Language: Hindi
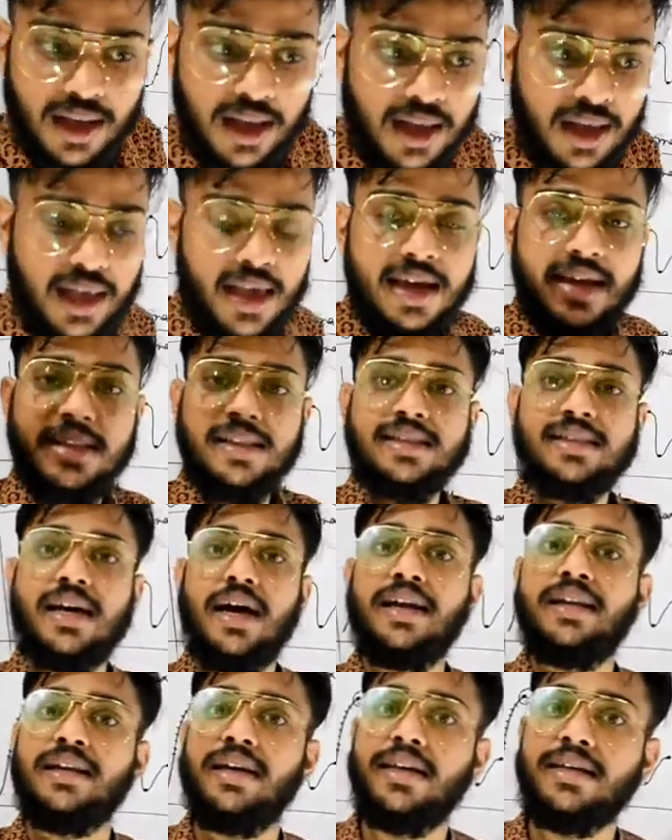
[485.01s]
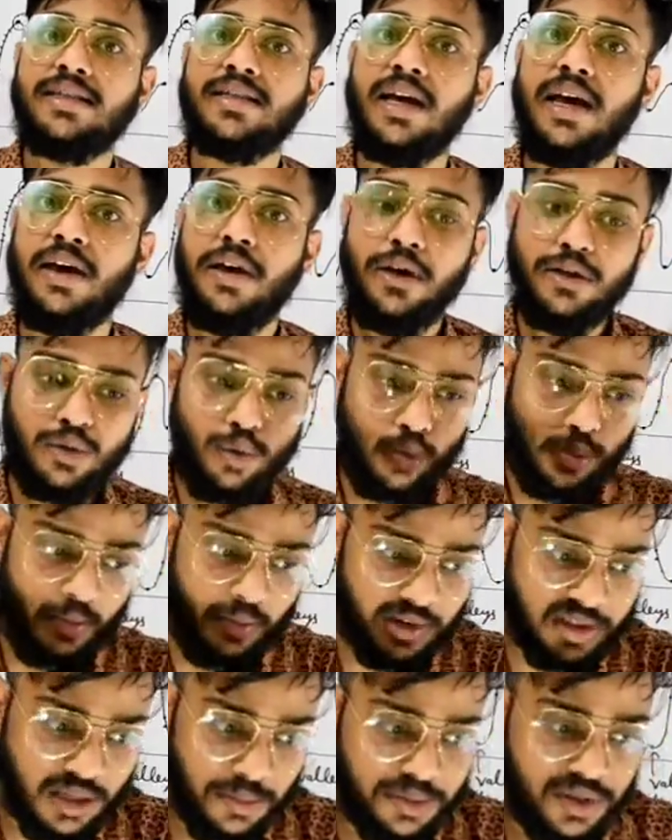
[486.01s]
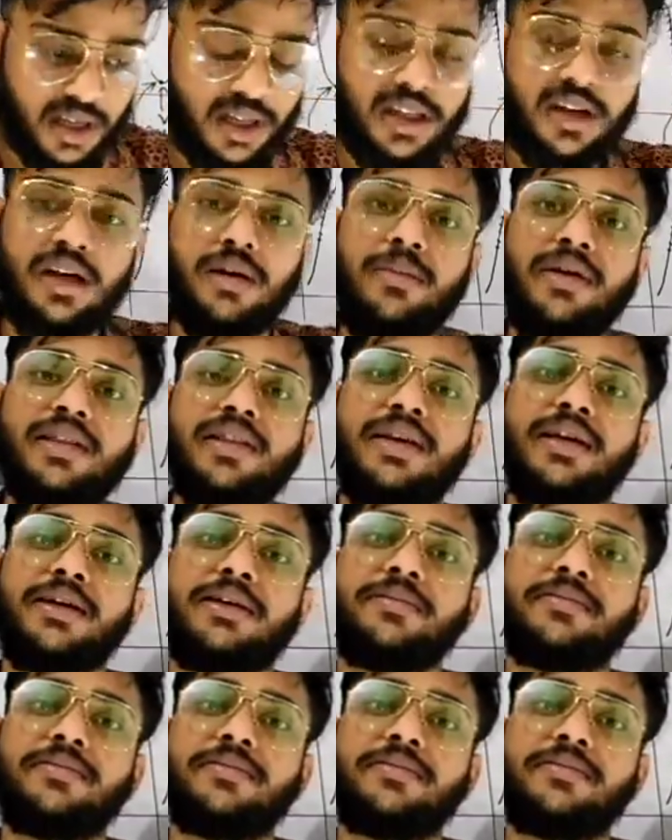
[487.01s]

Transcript: एक इंसान ऐसा है जो उनमें सबसे ज़्यादा कमाता है